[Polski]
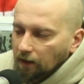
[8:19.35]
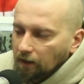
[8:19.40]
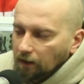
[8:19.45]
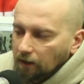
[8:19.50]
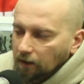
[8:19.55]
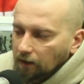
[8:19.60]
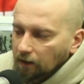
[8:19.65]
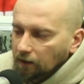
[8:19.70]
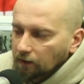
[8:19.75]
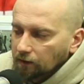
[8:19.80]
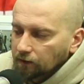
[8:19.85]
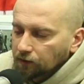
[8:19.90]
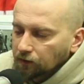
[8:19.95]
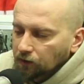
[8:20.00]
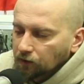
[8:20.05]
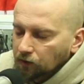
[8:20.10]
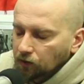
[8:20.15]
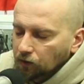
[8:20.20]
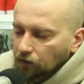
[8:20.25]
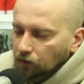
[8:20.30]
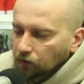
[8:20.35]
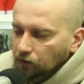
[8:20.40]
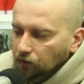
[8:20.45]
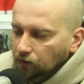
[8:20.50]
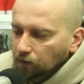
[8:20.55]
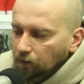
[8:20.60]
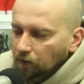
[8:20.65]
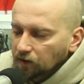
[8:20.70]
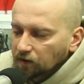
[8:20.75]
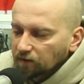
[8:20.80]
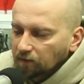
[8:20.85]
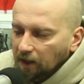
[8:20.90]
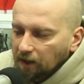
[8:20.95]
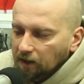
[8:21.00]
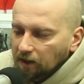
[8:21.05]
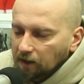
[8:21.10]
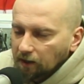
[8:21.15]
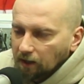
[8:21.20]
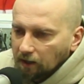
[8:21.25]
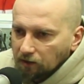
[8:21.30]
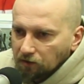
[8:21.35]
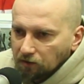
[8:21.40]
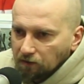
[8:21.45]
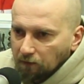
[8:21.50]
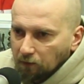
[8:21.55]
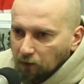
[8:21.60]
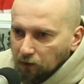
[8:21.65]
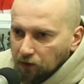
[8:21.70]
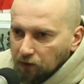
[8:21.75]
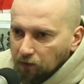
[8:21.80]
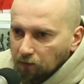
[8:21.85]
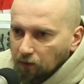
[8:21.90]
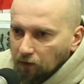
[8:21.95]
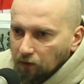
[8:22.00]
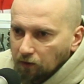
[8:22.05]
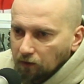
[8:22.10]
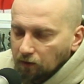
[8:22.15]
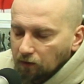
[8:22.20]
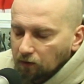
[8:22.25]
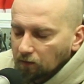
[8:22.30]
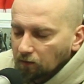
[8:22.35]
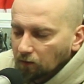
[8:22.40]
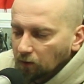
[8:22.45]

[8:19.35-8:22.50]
e, no to to już między bajki należy włożyć, bo,